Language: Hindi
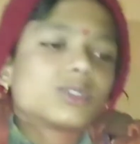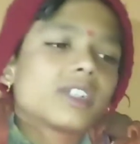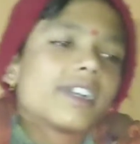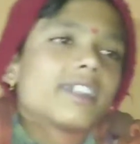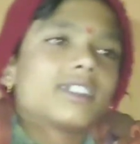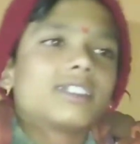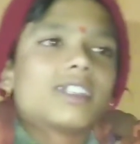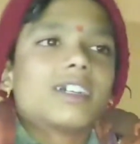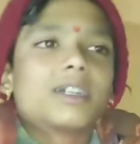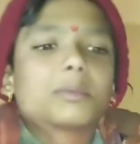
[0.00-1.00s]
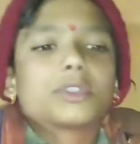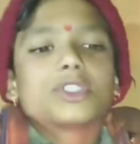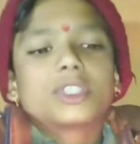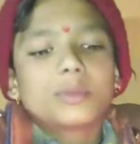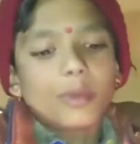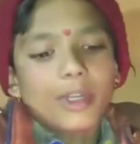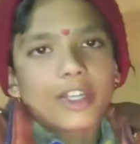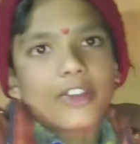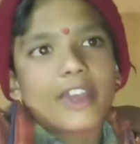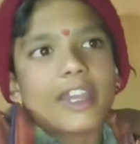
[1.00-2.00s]
गाइस यहाँ किचन में
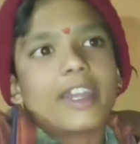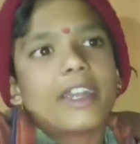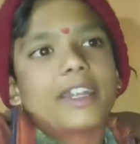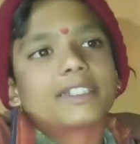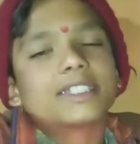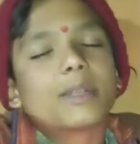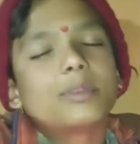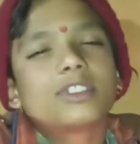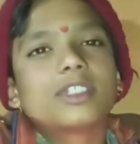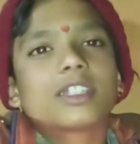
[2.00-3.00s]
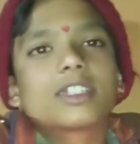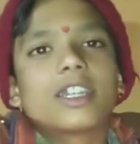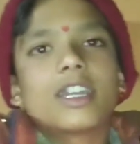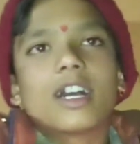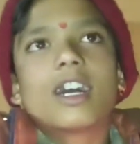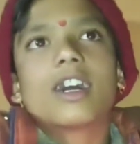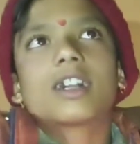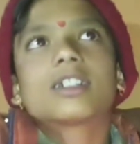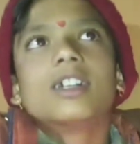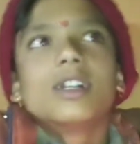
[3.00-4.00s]
बैठा है एंड अभी सेक रहे हैं
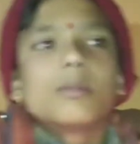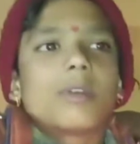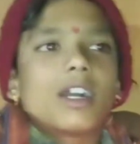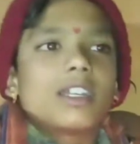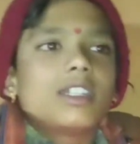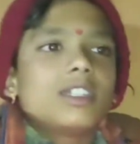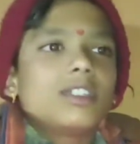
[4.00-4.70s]
आग भाई